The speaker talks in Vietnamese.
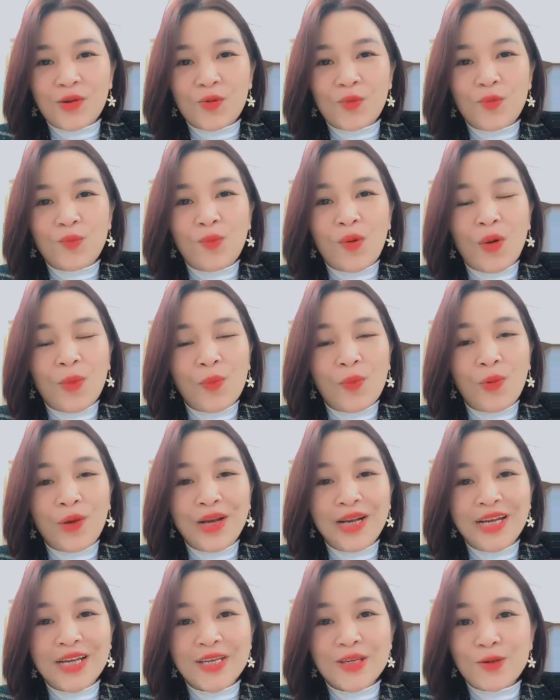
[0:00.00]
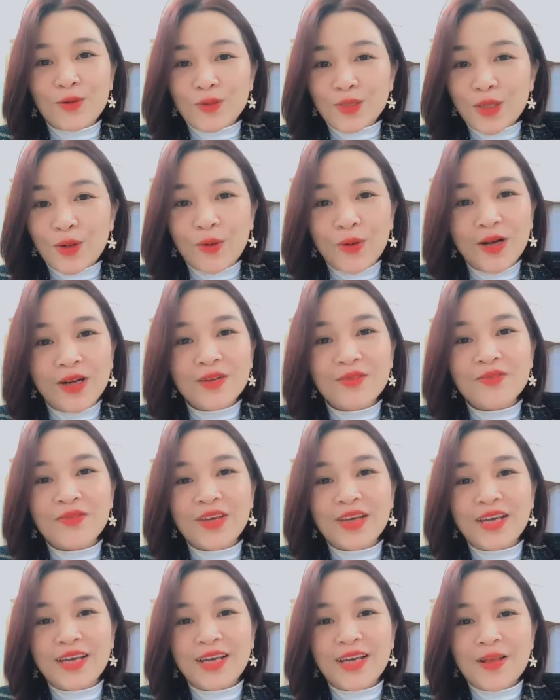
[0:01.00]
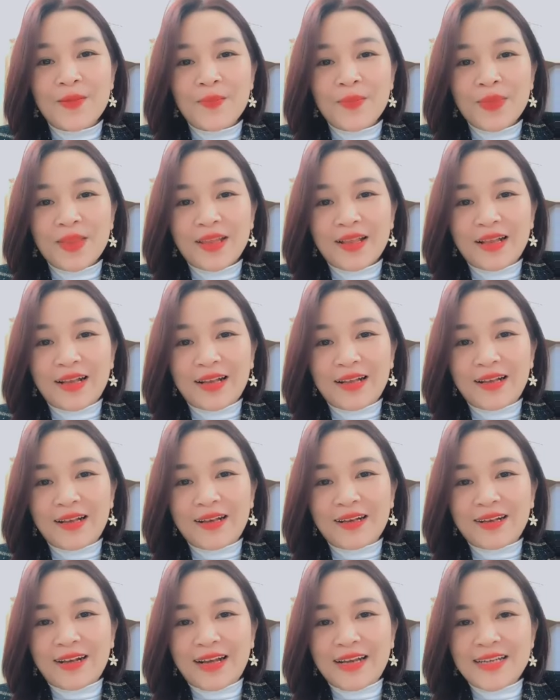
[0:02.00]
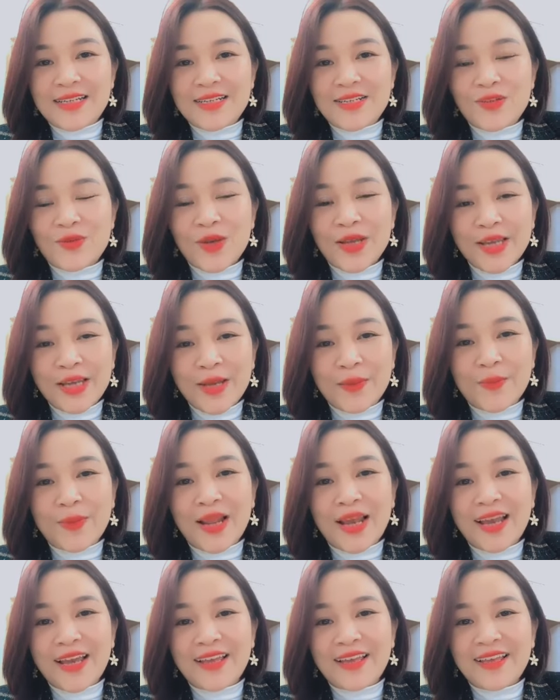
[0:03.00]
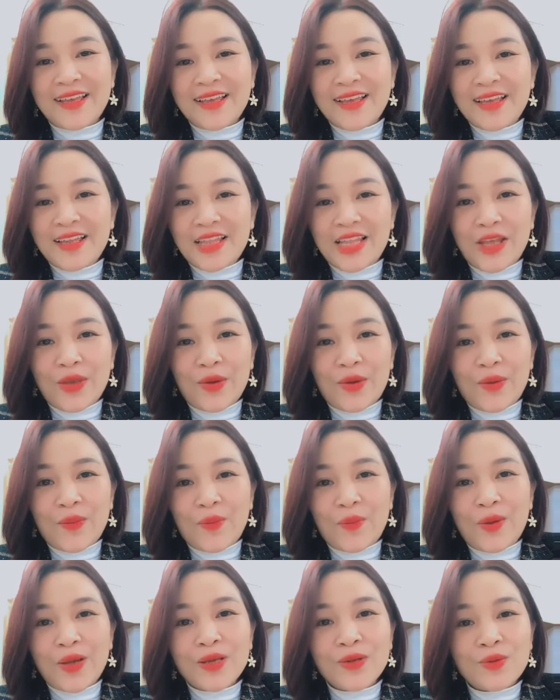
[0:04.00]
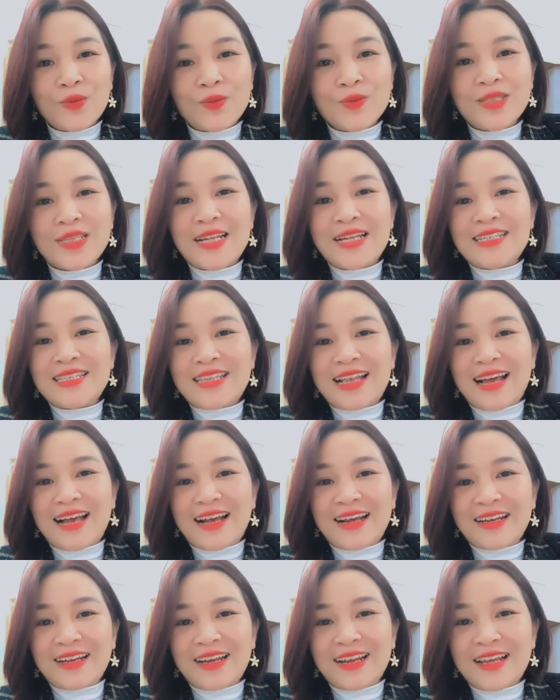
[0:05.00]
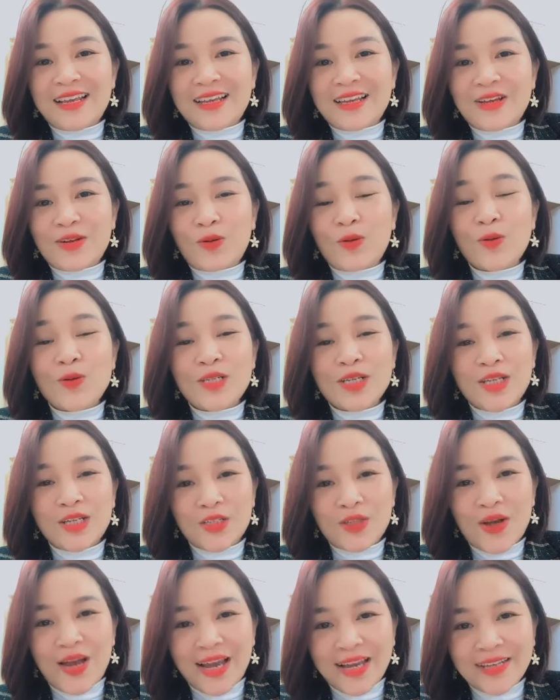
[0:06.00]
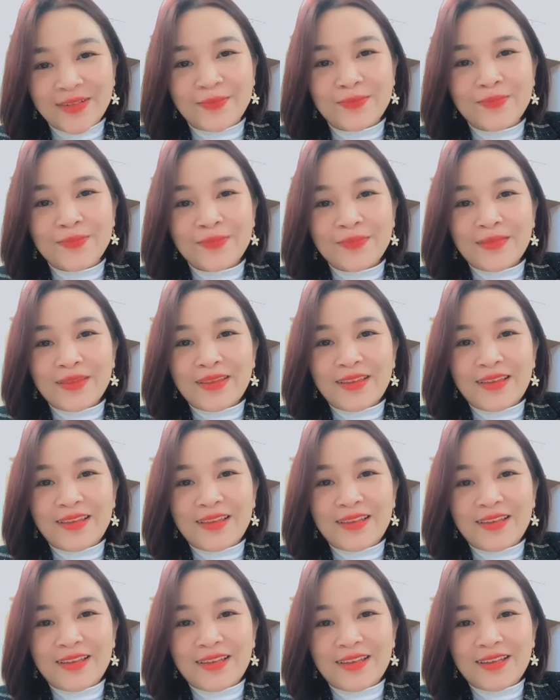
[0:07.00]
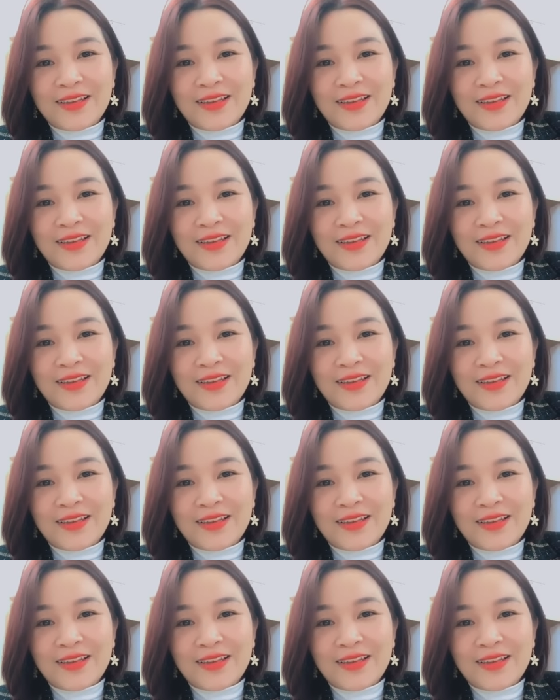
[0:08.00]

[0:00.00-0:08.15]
Nếu anh cũng mong muốn hiểu sâu hơn về cái doanh nghiệp này thì anh cũng sẵn sàng để hỗ trợ cho anh.